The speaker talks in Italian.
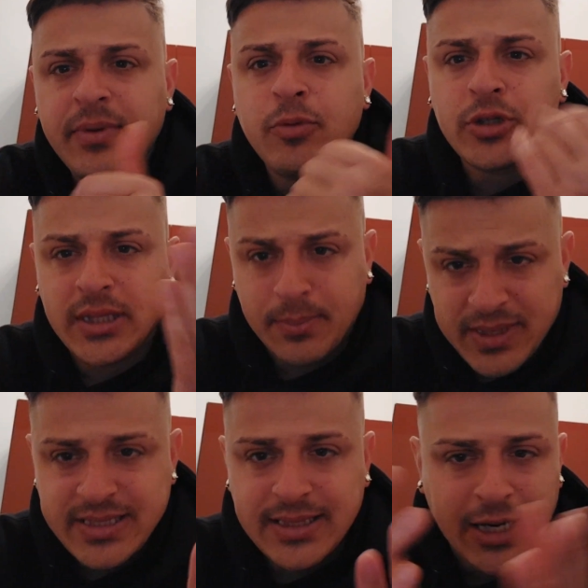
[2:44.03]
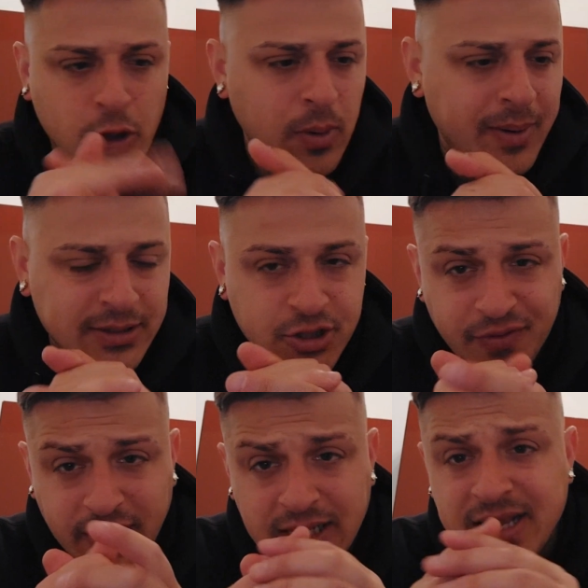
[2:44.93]
vi potete presentare come parte
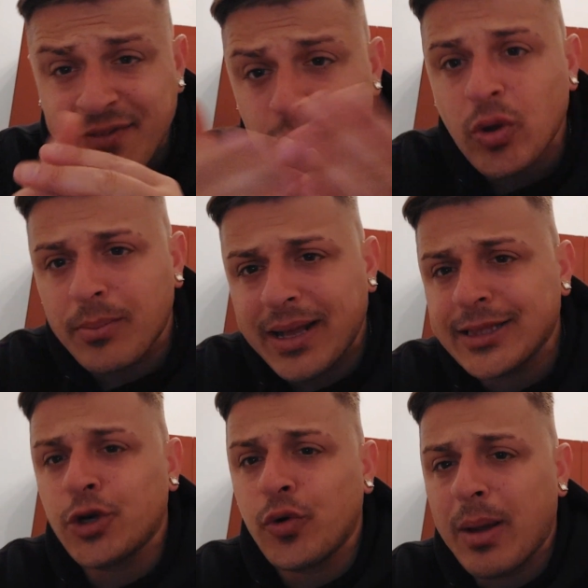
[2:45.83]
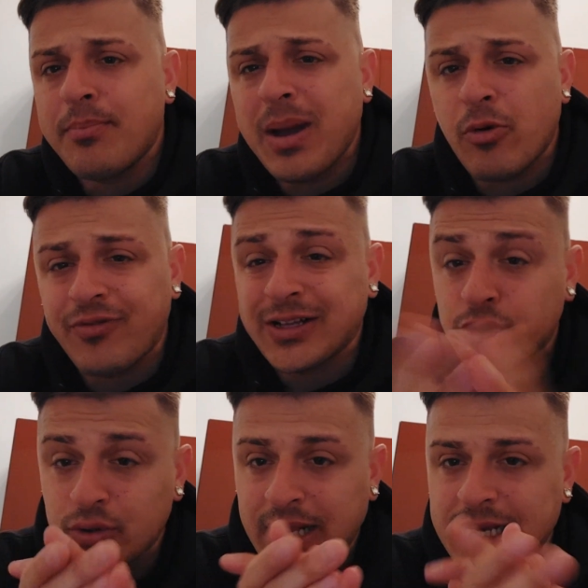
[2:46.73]
civile, eventualmente noi abbiamo
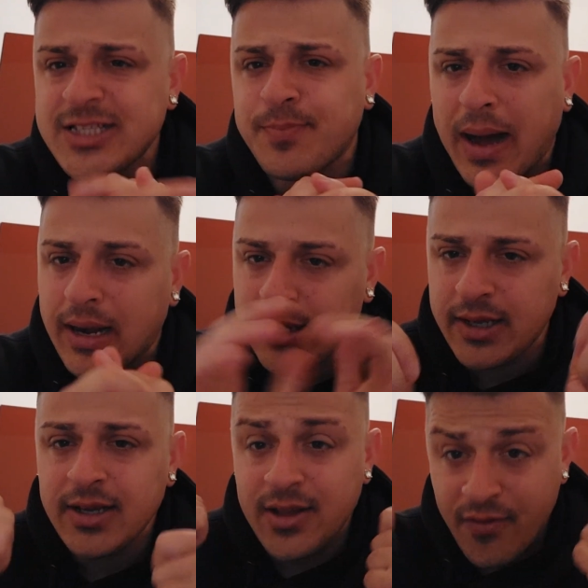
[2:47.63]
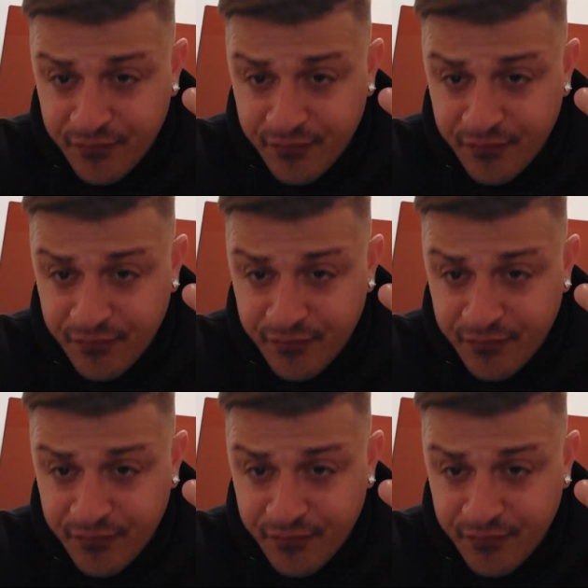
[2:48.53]
fatto degli sbagli,